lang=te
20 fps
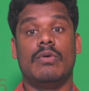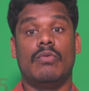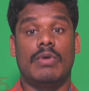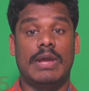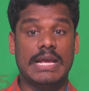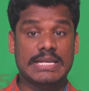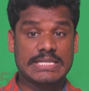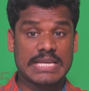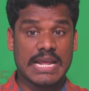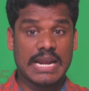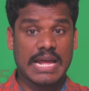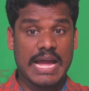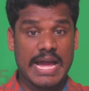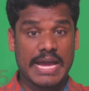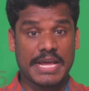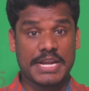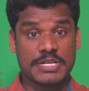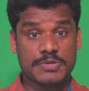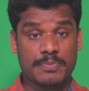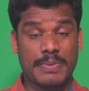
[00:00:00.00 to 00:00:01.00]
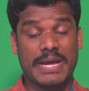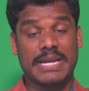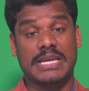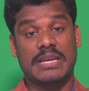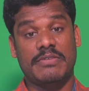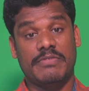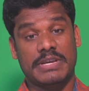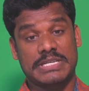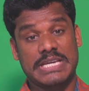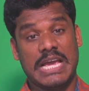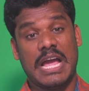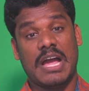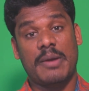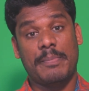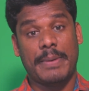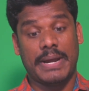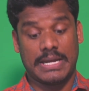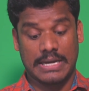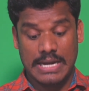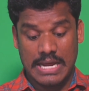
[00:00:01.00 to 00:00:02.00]
వైఎస్ఆర్ కాంగ్రెస్ పార్టీ
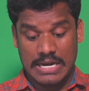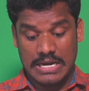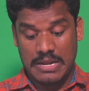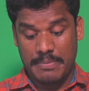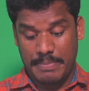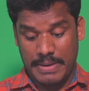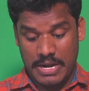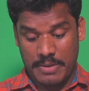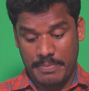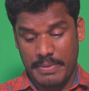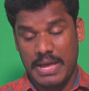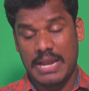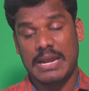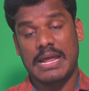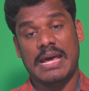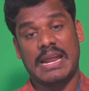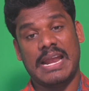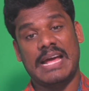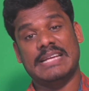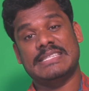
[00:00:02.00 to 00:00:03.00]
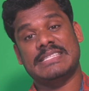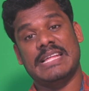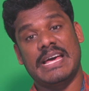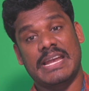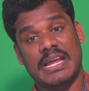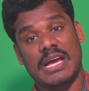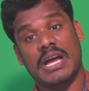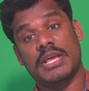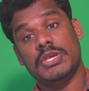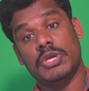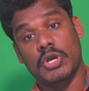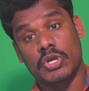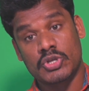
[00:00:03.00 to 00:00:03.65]
విశాఖపట్నాన్ని పరిపాలనా రాజధానిగా